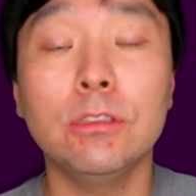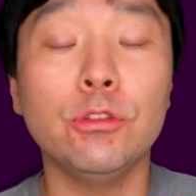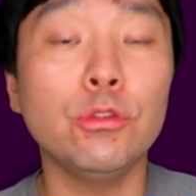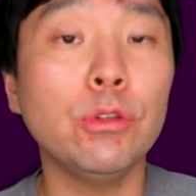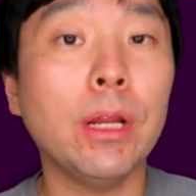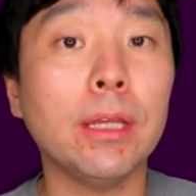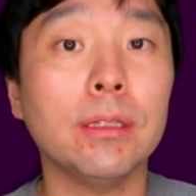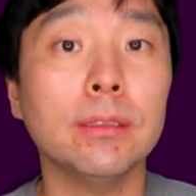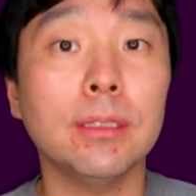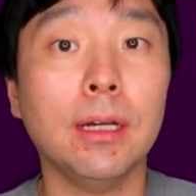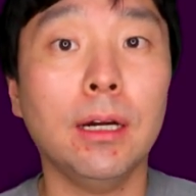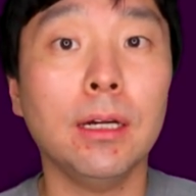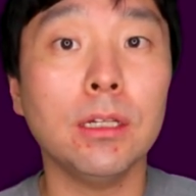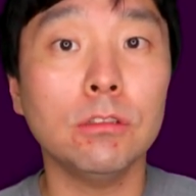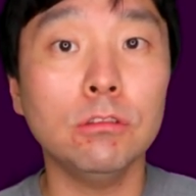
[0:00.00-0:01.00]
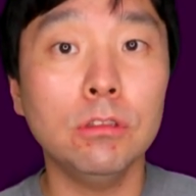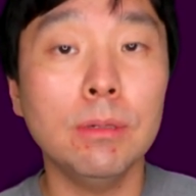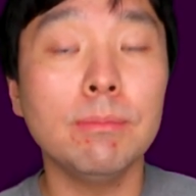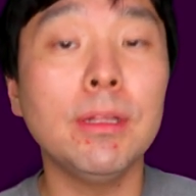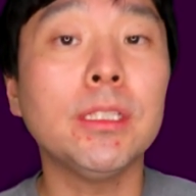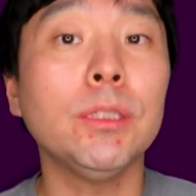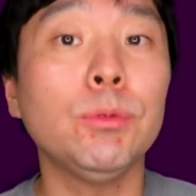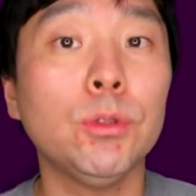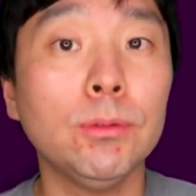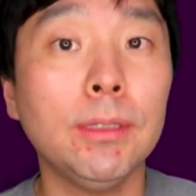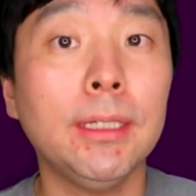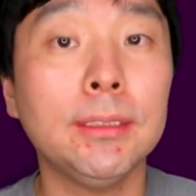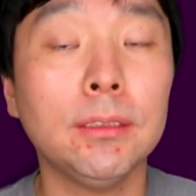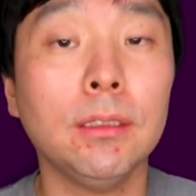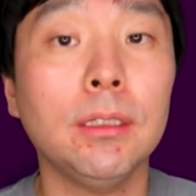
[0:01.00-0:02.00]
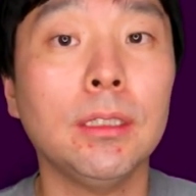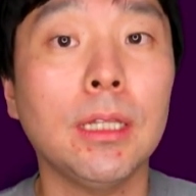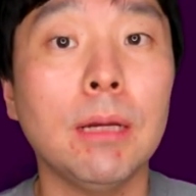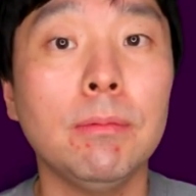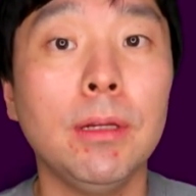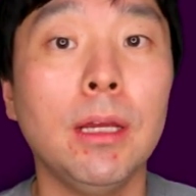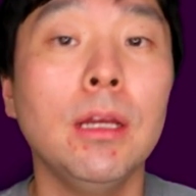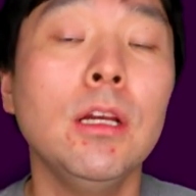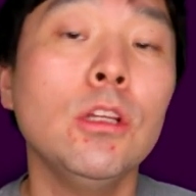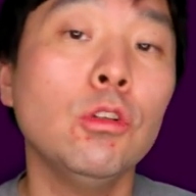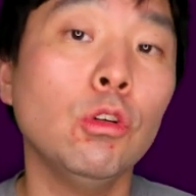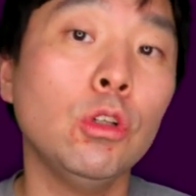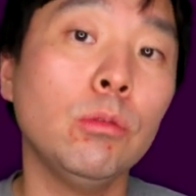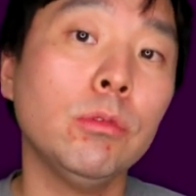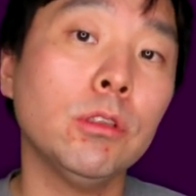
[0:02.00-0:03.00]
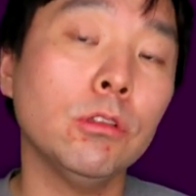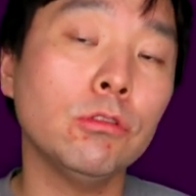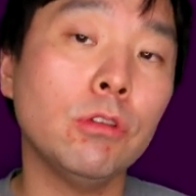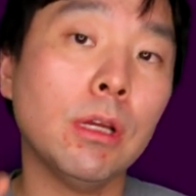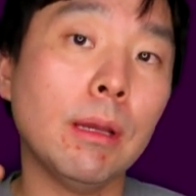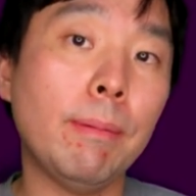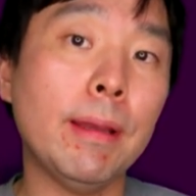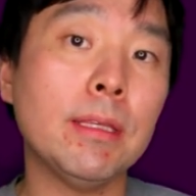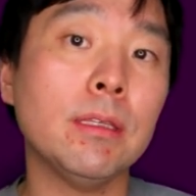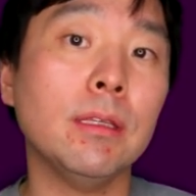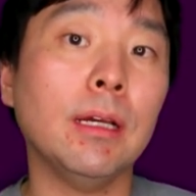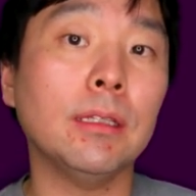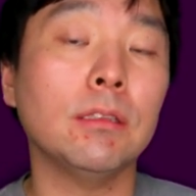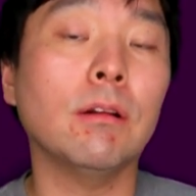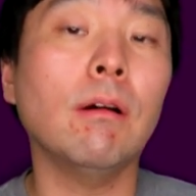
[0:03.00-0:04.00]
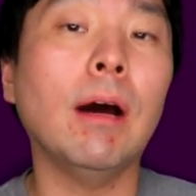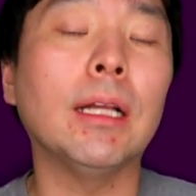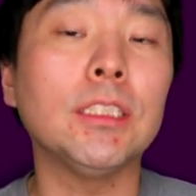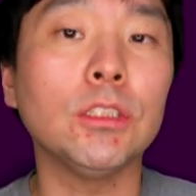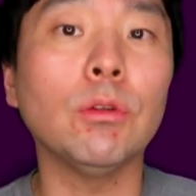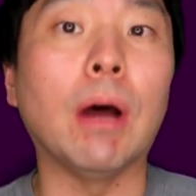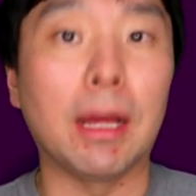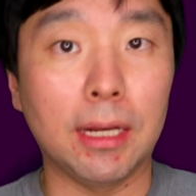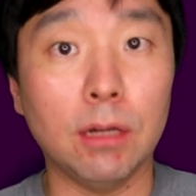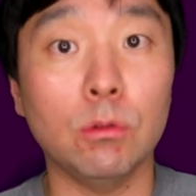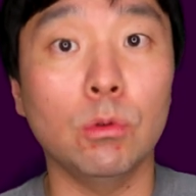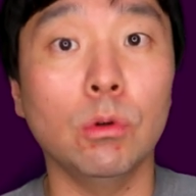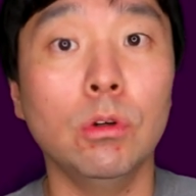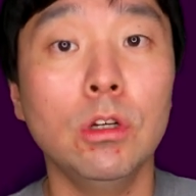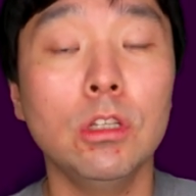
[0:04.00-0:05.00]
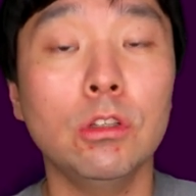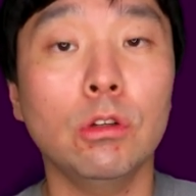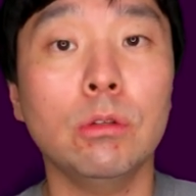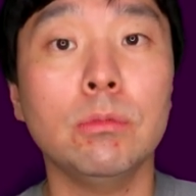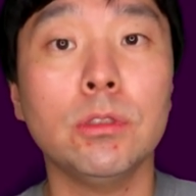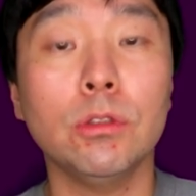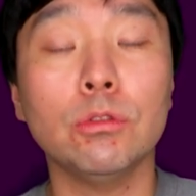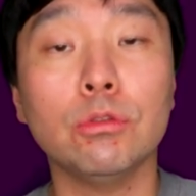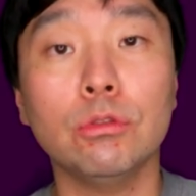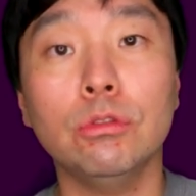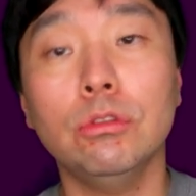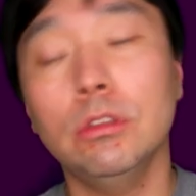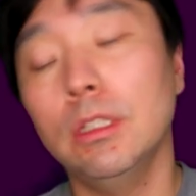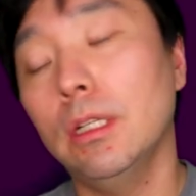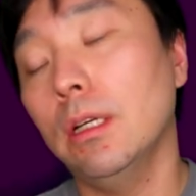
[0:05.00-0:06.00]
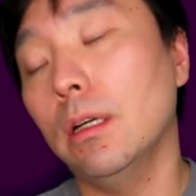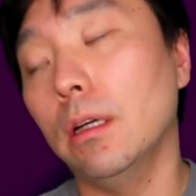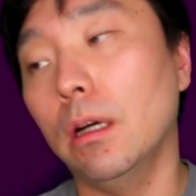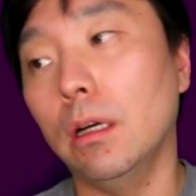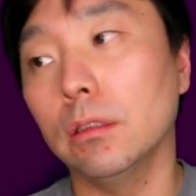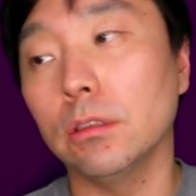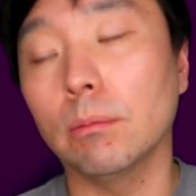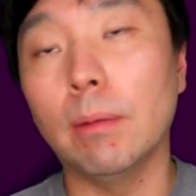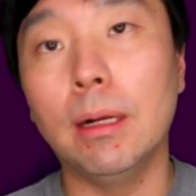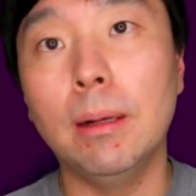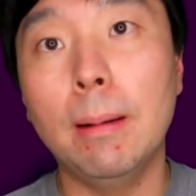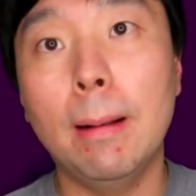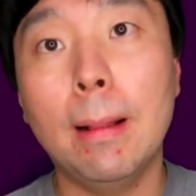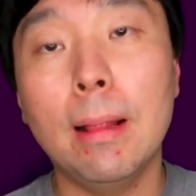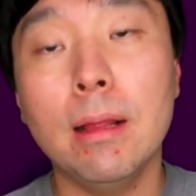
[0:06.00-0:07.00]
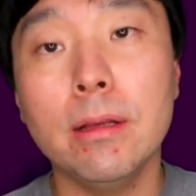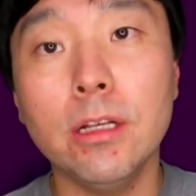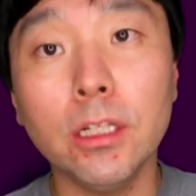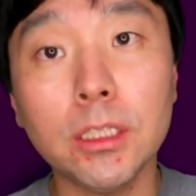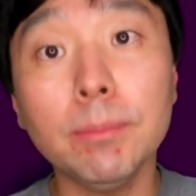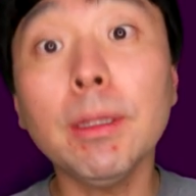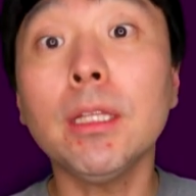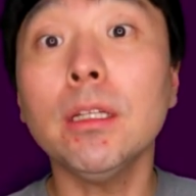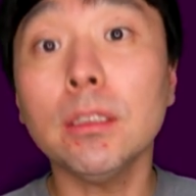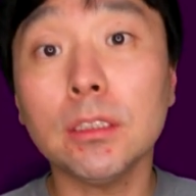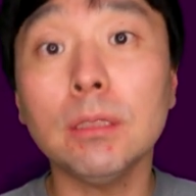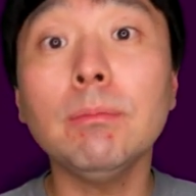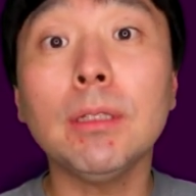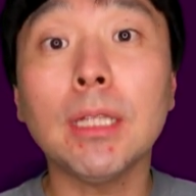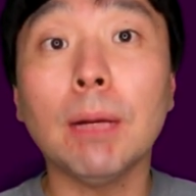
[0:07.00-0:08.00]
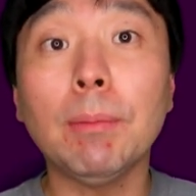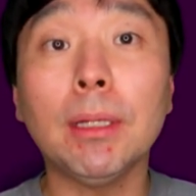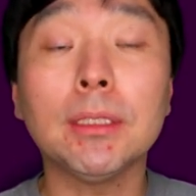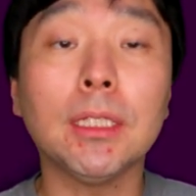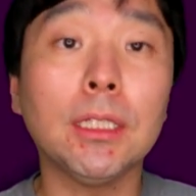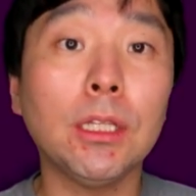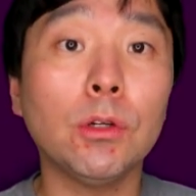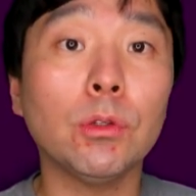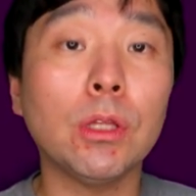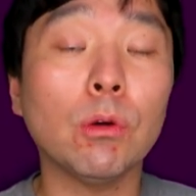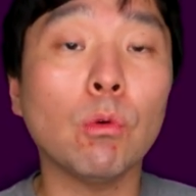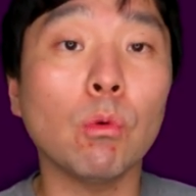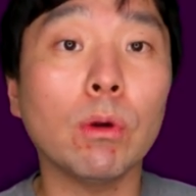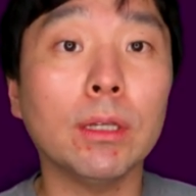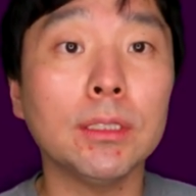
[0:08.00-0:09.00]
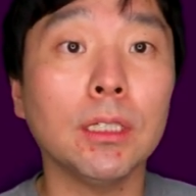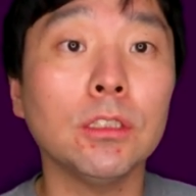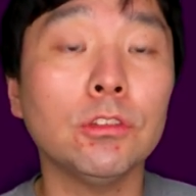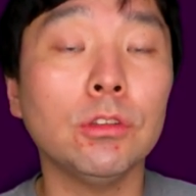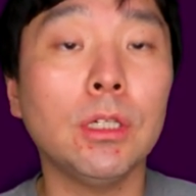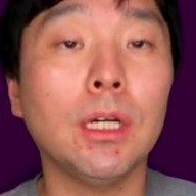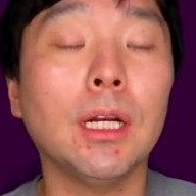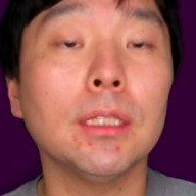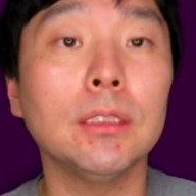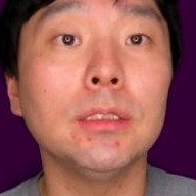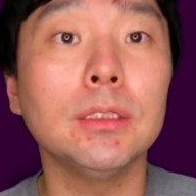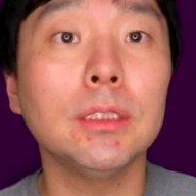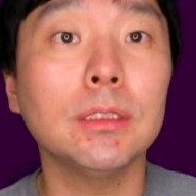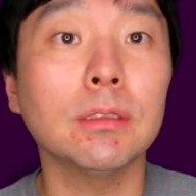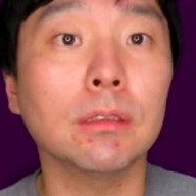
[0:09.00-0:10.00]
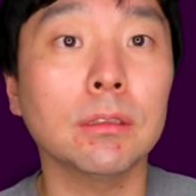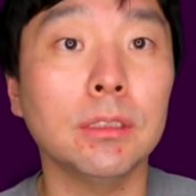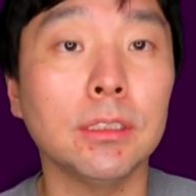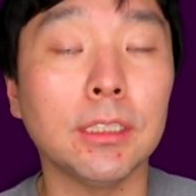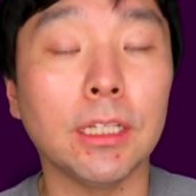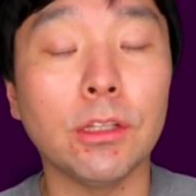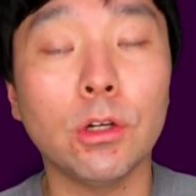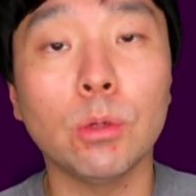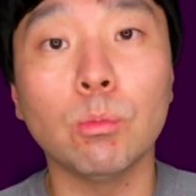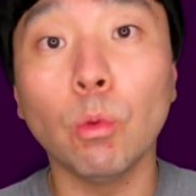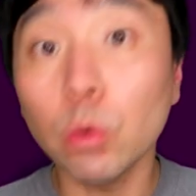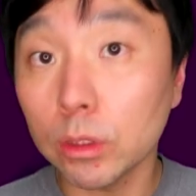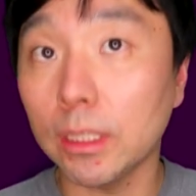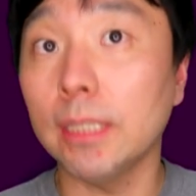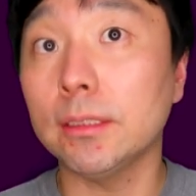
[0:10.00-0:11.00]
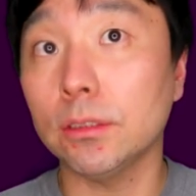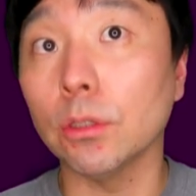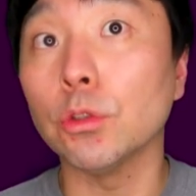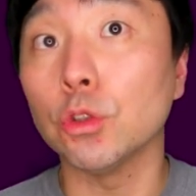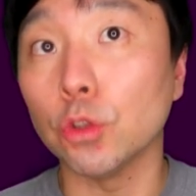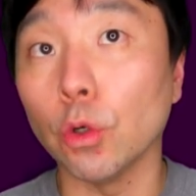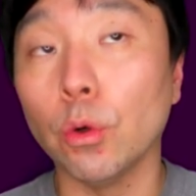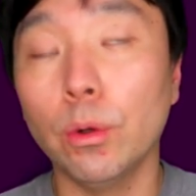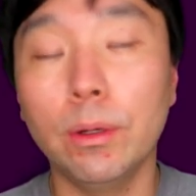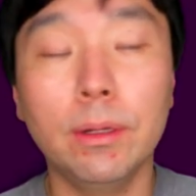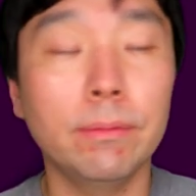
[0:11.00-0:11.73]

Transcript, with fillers: 유리했던 상황이고 밀집수비를 했었기 때문에 손흥민 선수에게 패스가 들어가지도 않았고 손흥민 선수도 정말 열심히 뛰었습니다만 제대로 된 공간 창출이라든지 그런 것을 제대로 못했었죠.